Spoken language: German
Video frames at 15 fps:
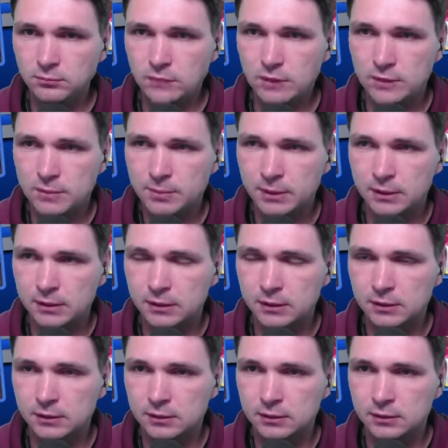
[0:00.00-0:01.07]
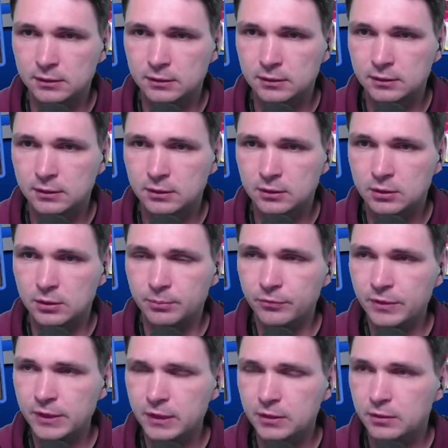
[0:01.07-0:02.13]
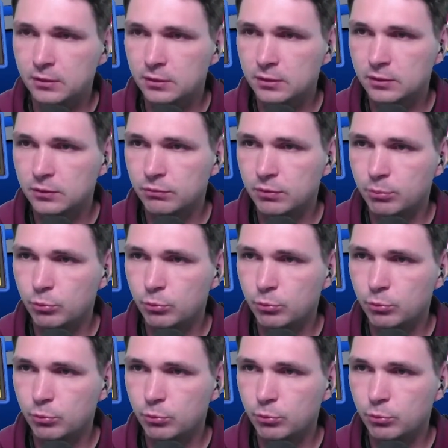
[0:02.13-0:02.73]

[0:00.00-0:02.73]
Zwei Karten kommen weg vom